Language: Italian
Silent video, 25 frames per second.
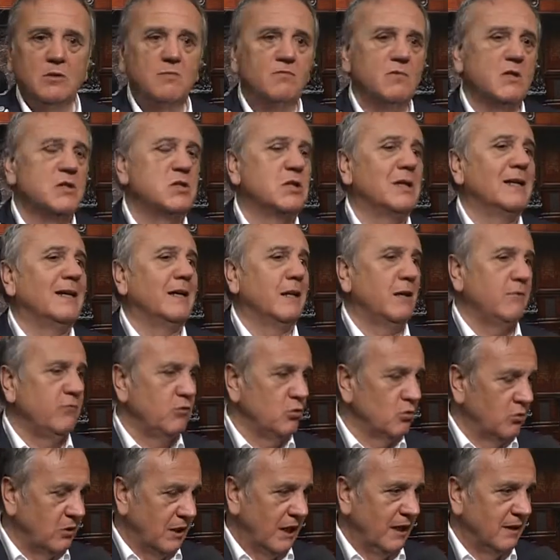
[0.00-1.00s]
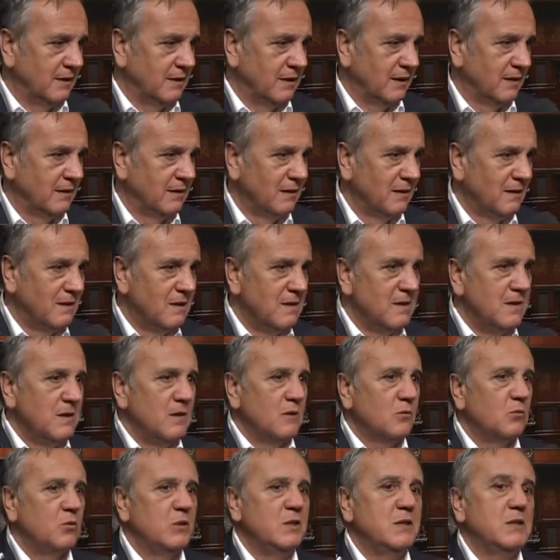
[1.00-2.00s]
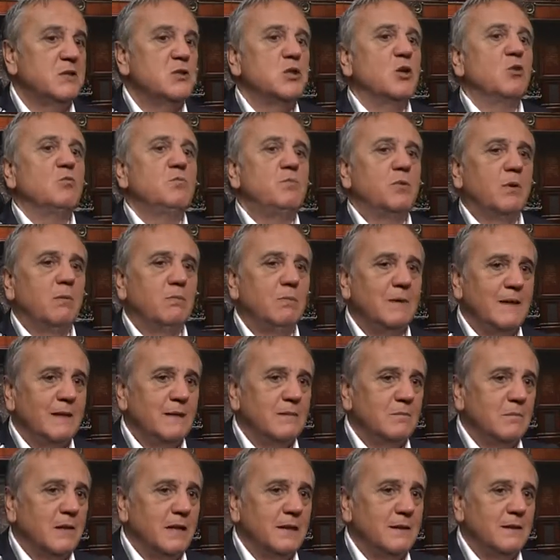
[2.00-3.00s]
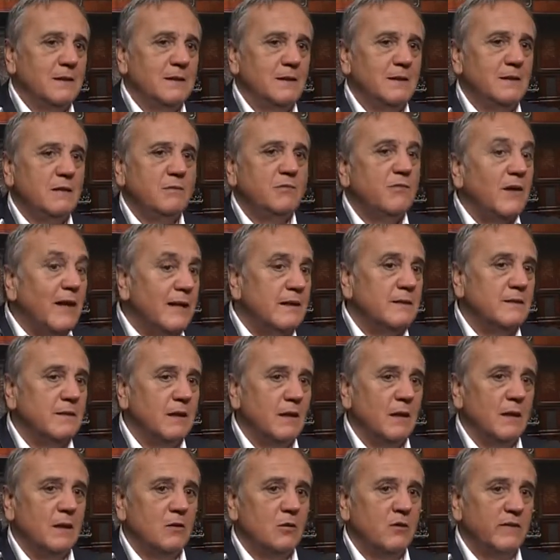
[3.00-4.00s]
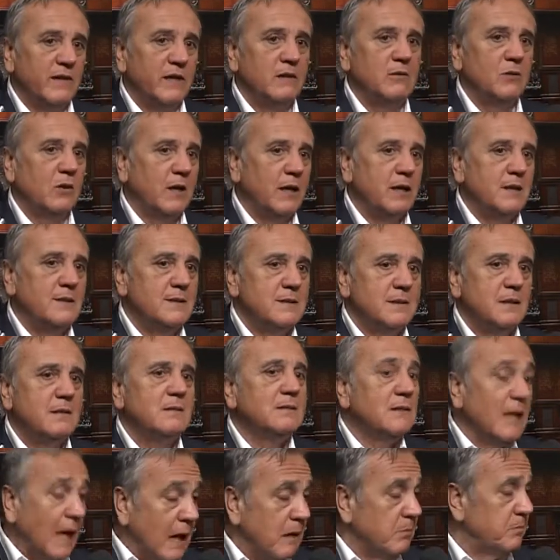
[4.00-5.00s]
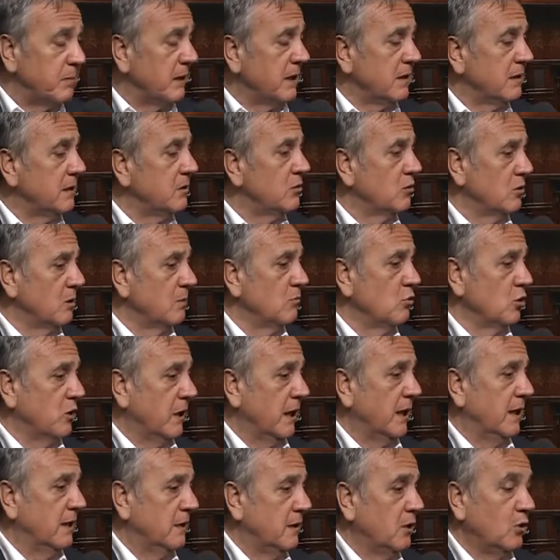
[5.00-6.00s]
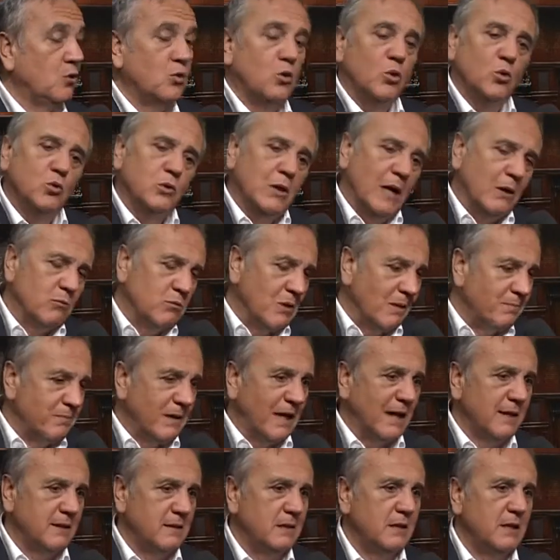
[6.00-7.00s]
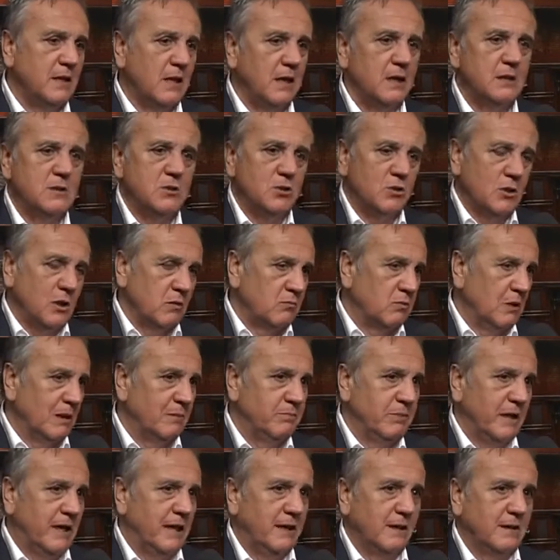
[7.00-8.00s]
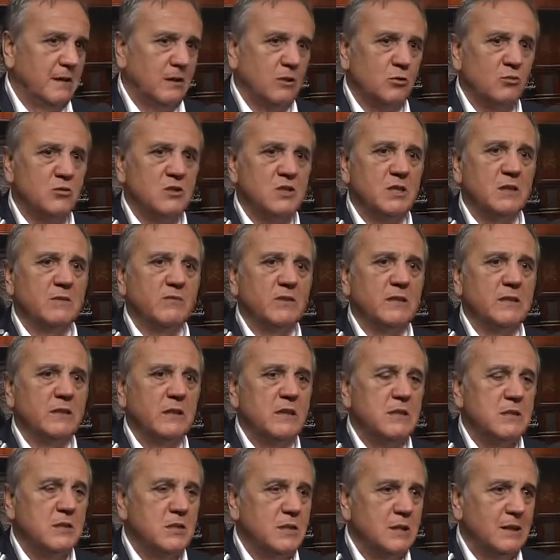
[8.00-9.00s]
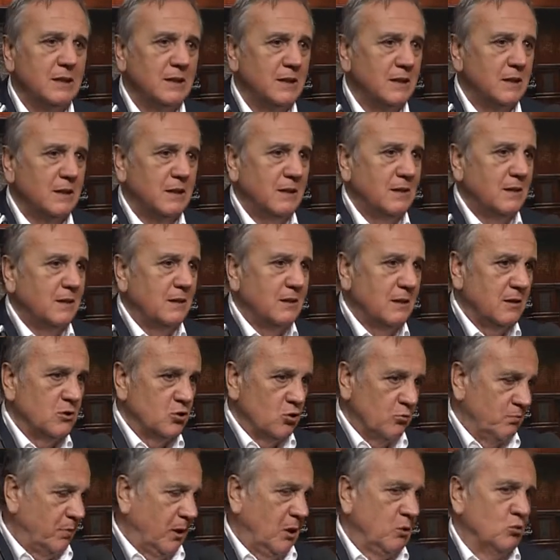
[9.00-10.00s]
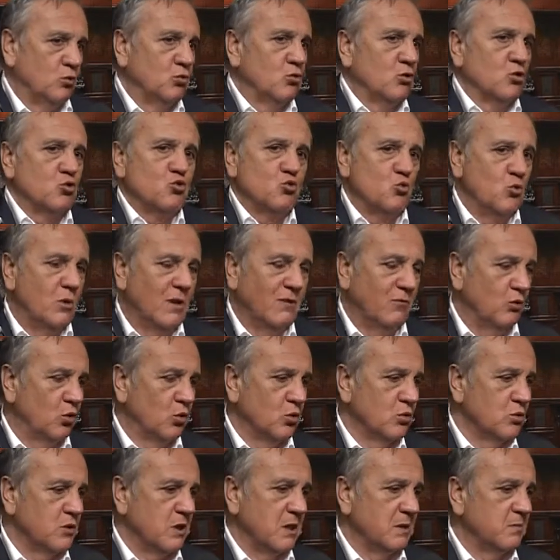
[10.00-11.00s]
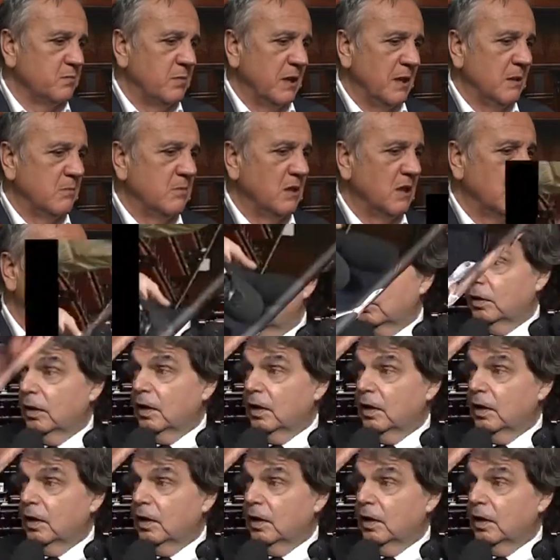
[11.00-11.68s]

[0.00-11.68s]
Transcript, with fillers: invece l'ha rifiutata. Quindi c'è un problema di difendere il governo Renzi dal Partito Democratico o da una parte di esso, da quella parte conservatrice che soprattutto sul lavoro si esprime.